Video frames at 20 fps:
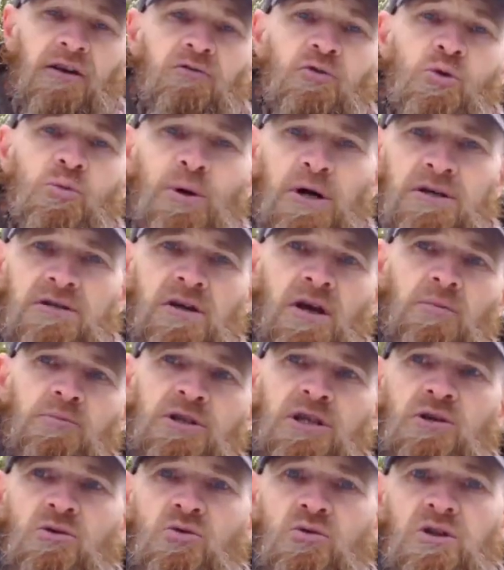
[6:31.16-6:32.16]
vous passez un
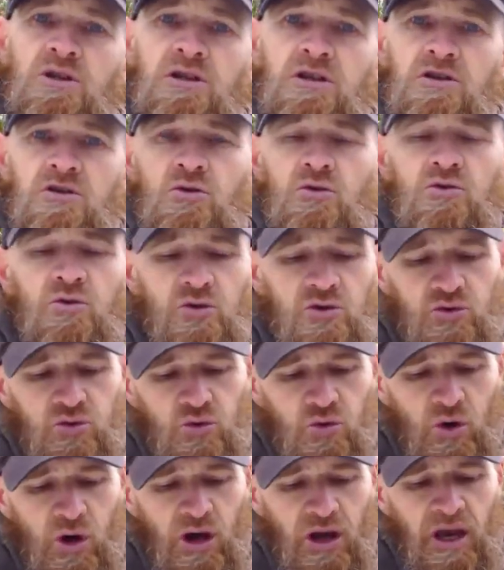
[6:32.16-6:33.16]
petit coup de disque
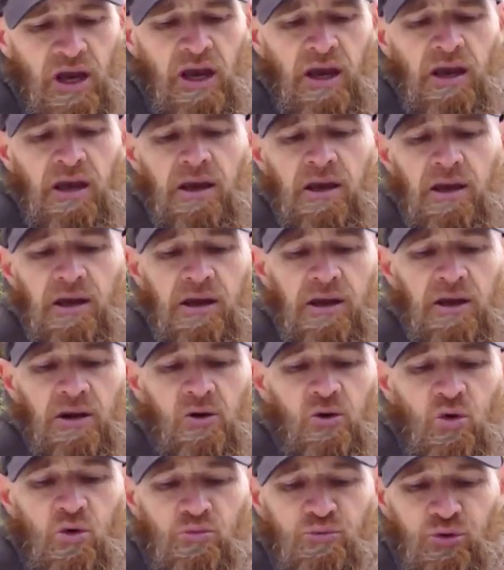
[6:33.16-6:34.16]
dessus et
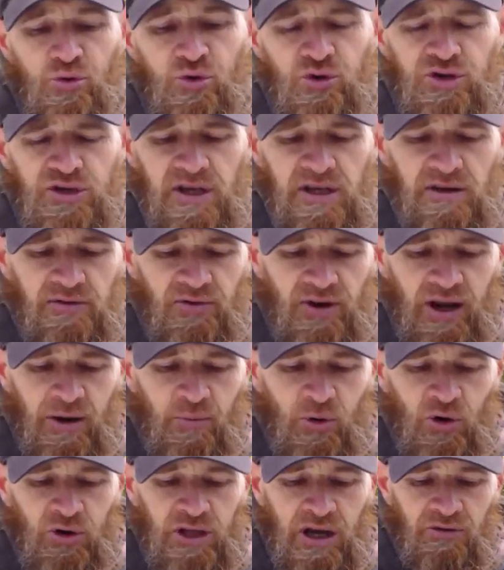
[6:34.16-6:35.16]
le but, c'est
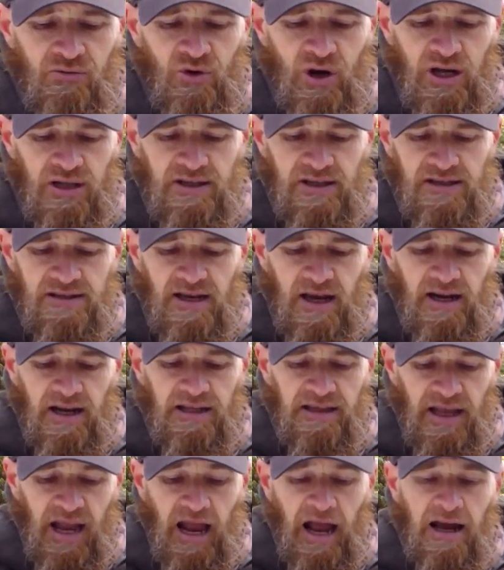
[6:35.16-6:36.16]
vraiment d'avoir des
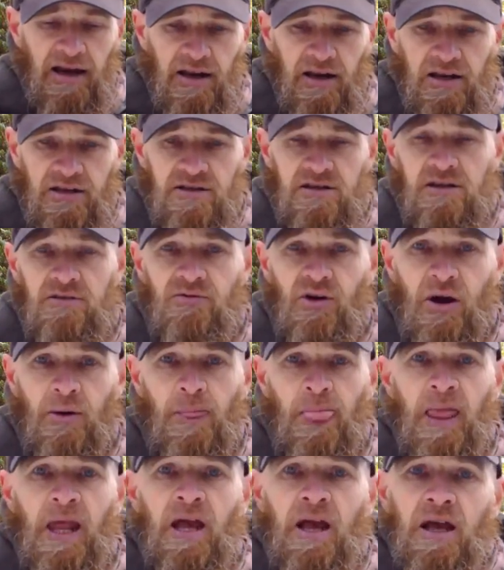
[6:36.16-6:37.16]
arêtes agressives.
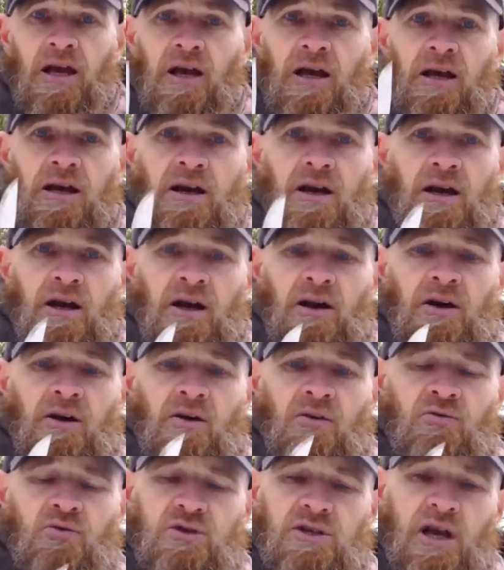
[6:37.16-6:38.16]

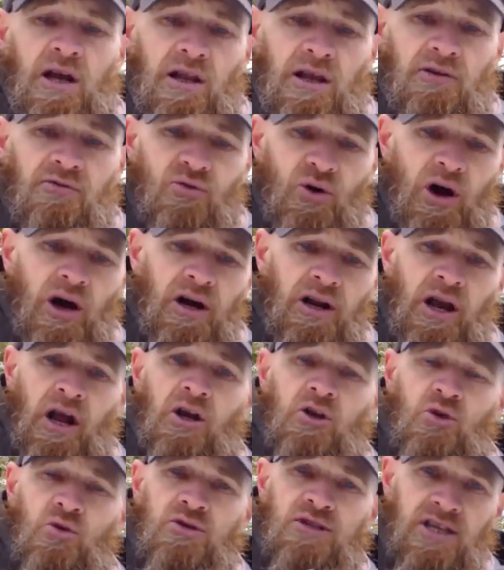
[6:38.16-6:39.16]
Vous allez voir
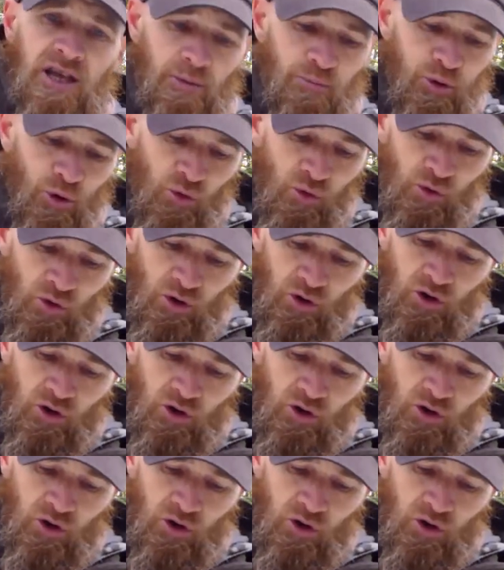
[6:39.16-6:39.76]
que c'est bon